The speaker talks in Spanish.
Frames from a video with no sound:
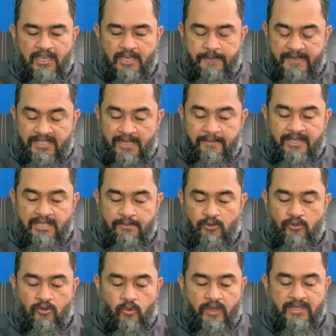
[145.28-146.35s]
Especialmente me
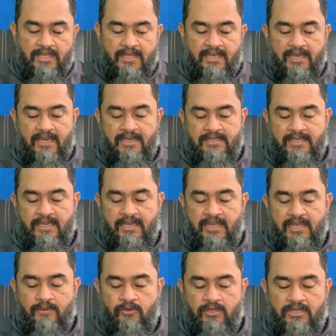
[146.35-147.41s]
doy cuenta de este
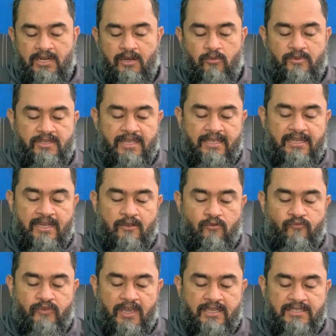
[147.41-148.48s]
equilibrio entre la humildad y la
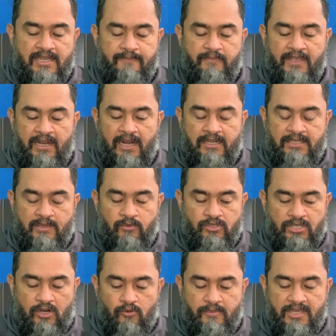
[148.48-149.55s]
confianza. El altivo
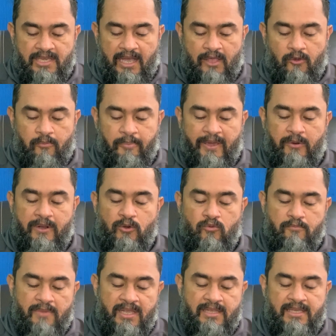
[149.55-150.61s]
será humillado, pero el
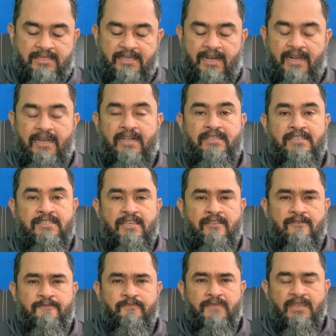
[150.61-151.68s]
humilde será
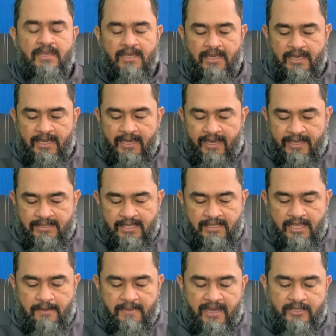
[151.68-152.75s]
enaltecido. Este
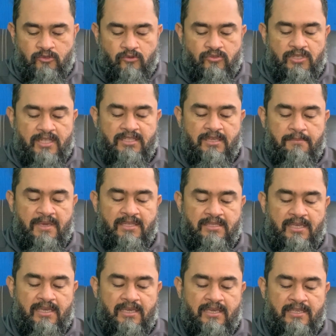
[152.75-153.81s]
tema es
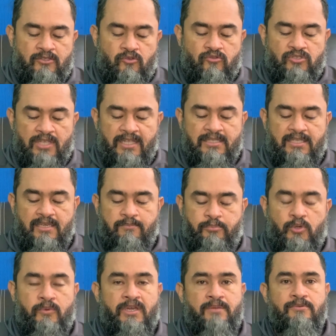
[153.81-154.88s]
constantemente, es constante en
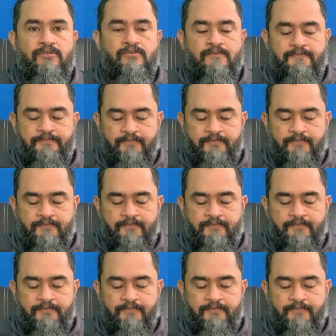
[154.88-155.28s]
Proverbios.